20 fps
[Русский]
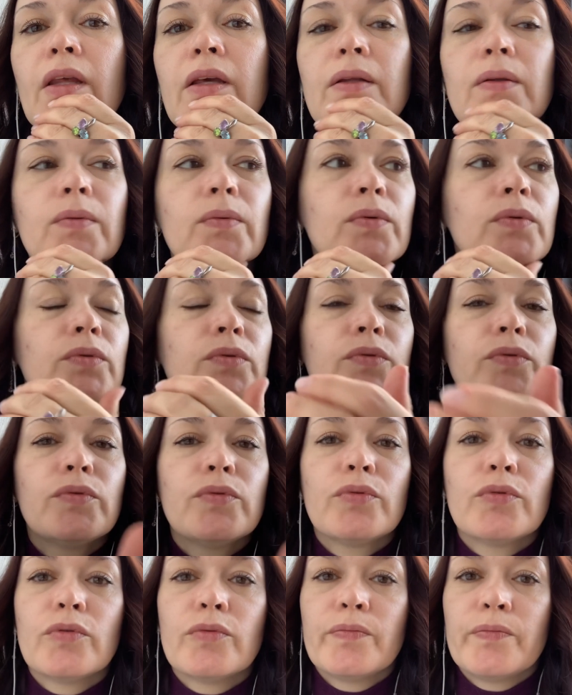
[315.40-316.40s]

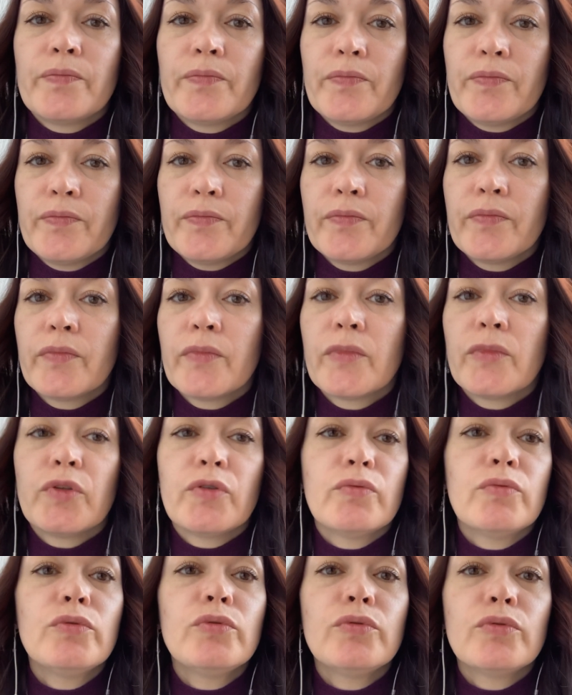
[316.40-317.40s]
Тьфу-тьфу-тьфу.
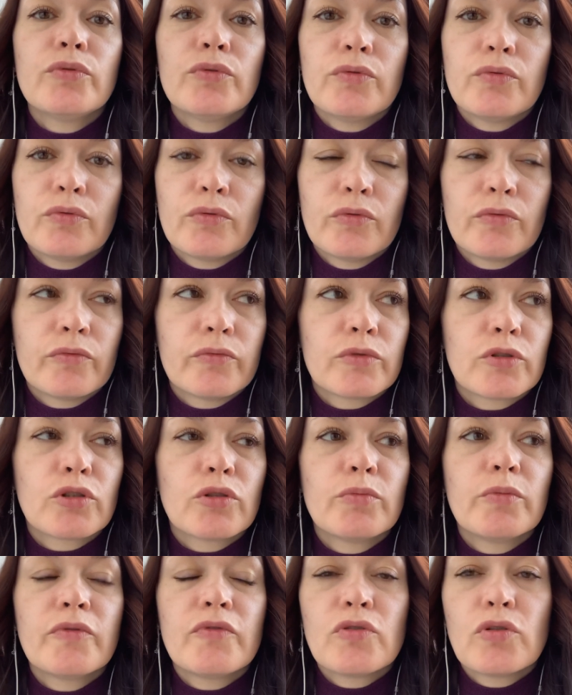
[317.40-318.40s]
Тьфу-тьфу-тьфу.
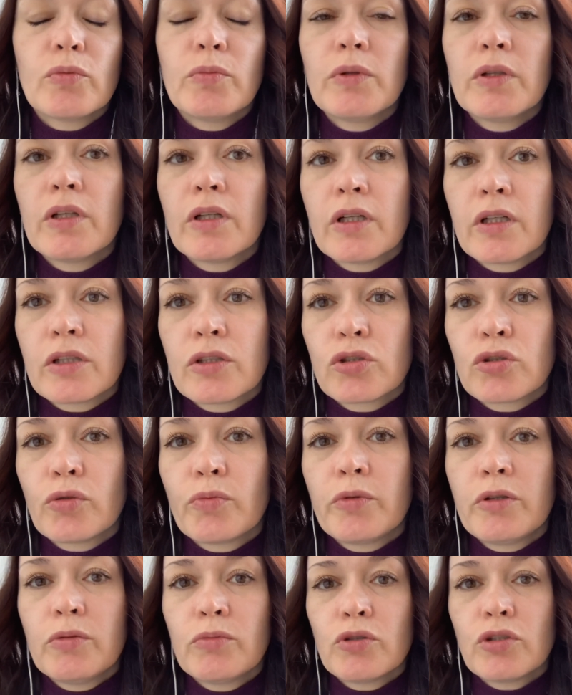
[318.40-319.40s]
Чтобы все было
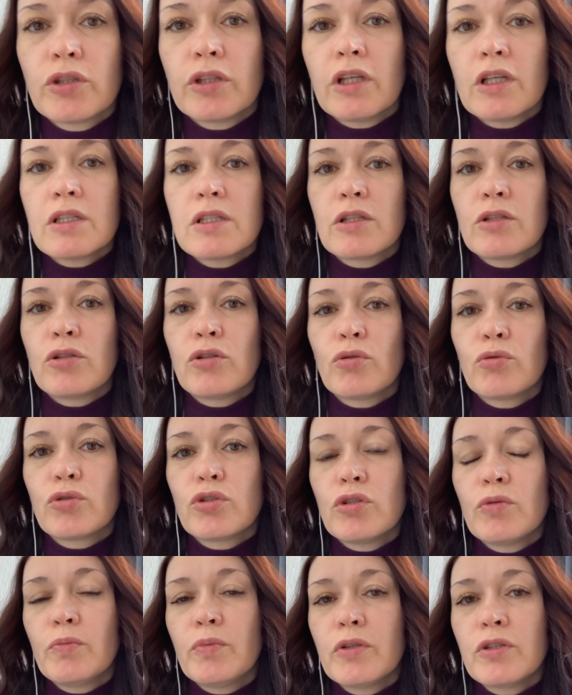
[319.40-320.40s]
хорошо, потому что я за нее
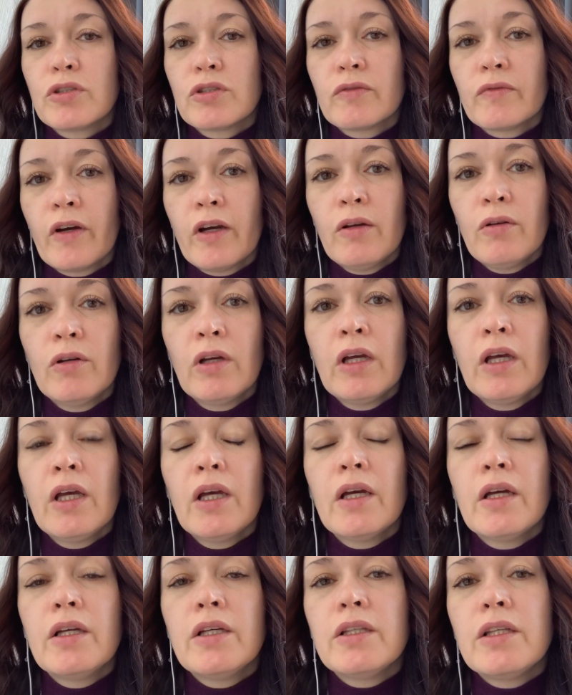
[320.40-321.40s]
очень переживаю.
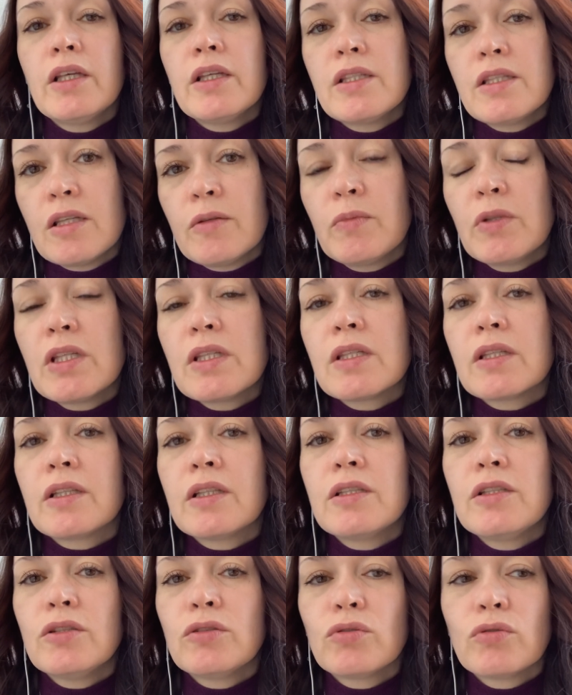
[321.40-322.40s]
Ей
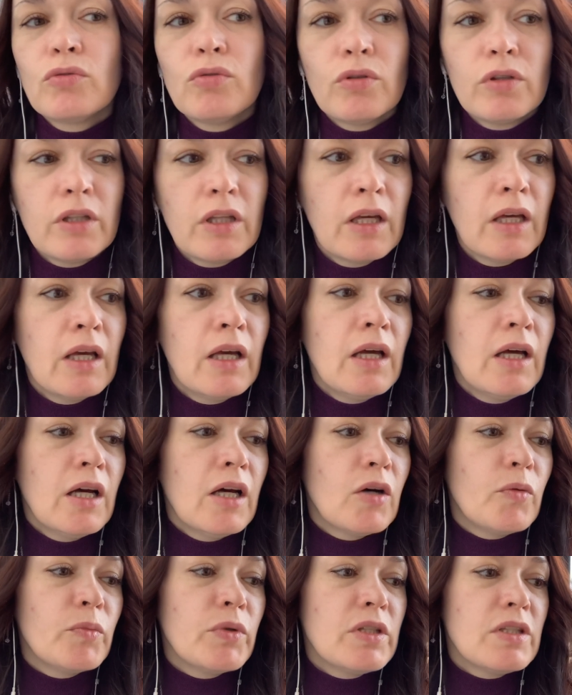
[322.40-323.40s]
71 год.
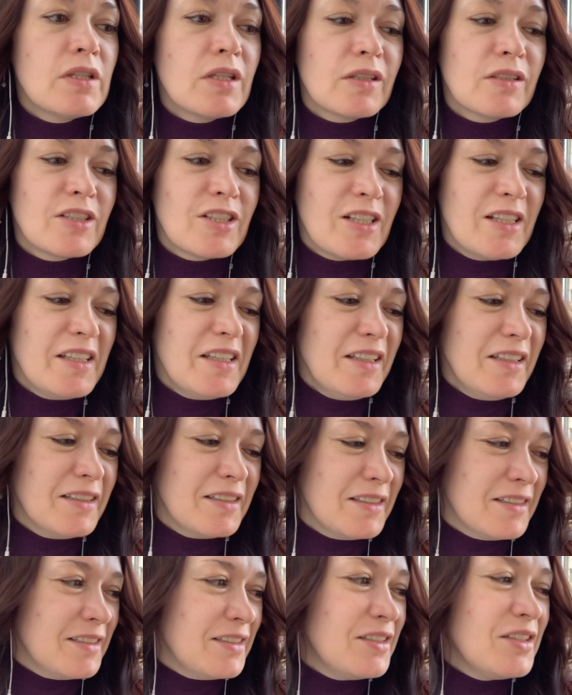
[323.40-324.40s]
Мы
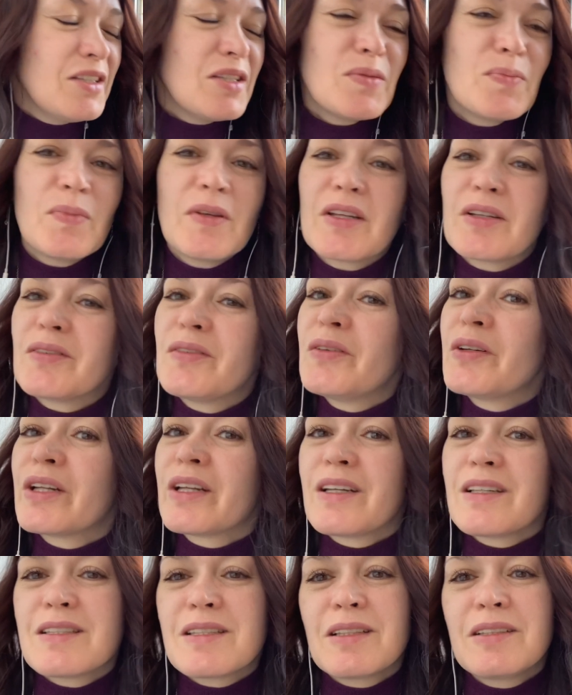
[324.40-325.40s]
зашли не с первого
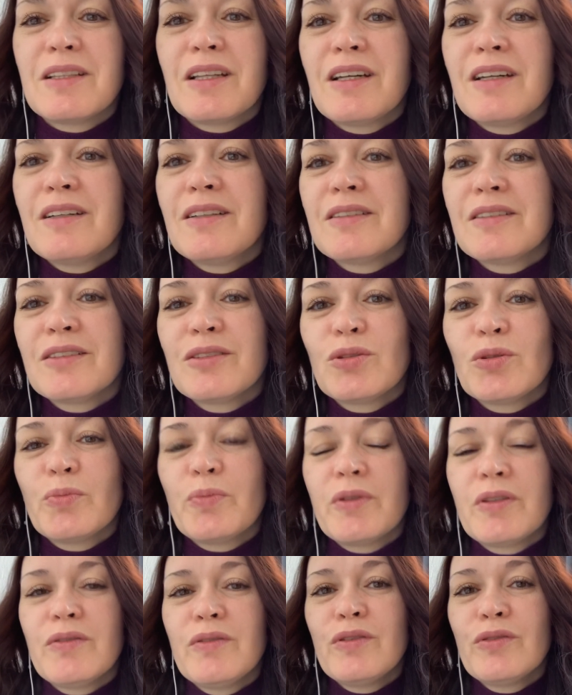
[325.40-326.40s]
раза на эту
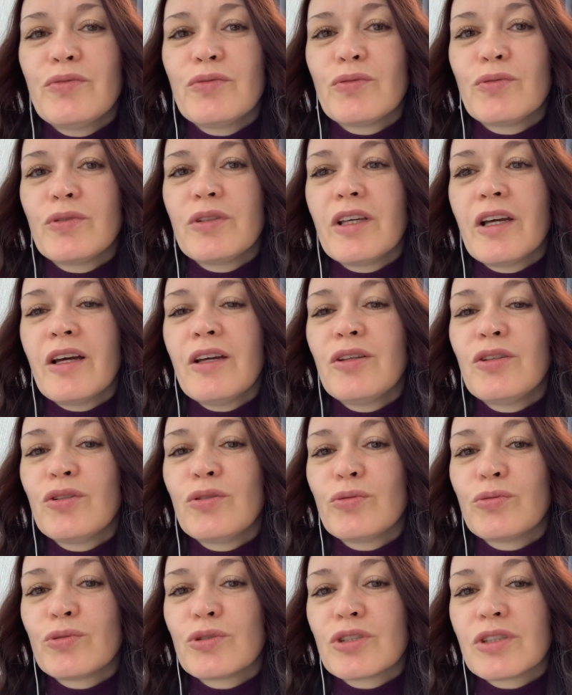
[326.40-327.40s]
прививку. Я
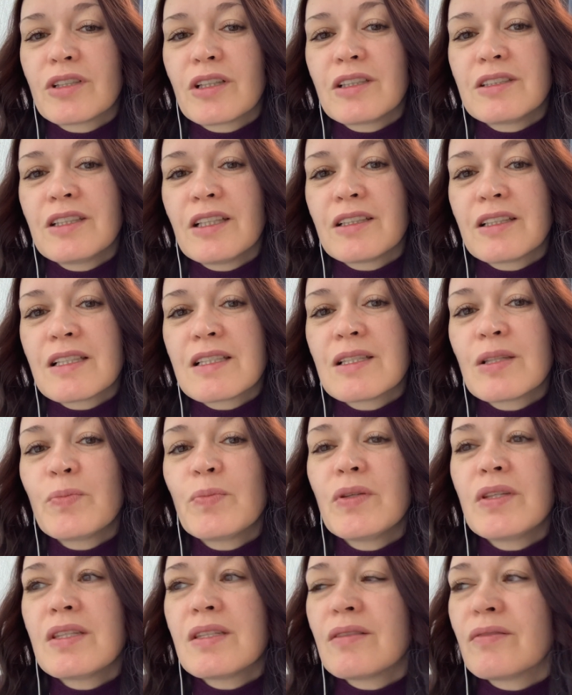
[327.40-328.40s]
ее уже когда-то
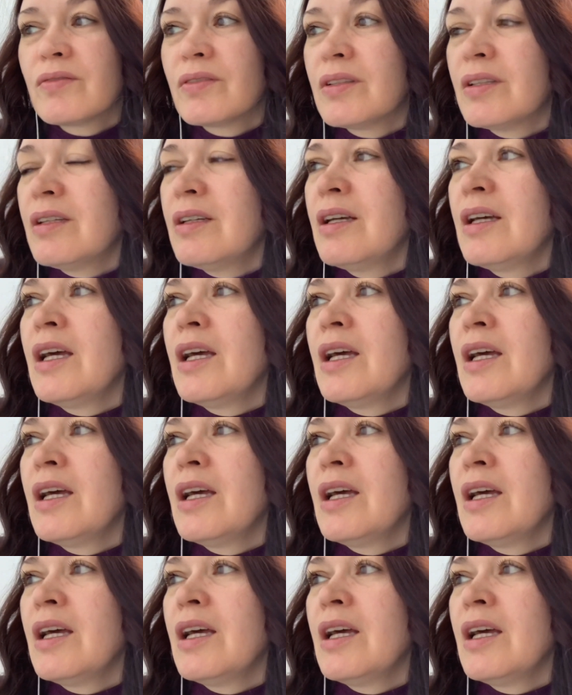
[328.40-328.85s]
записывала.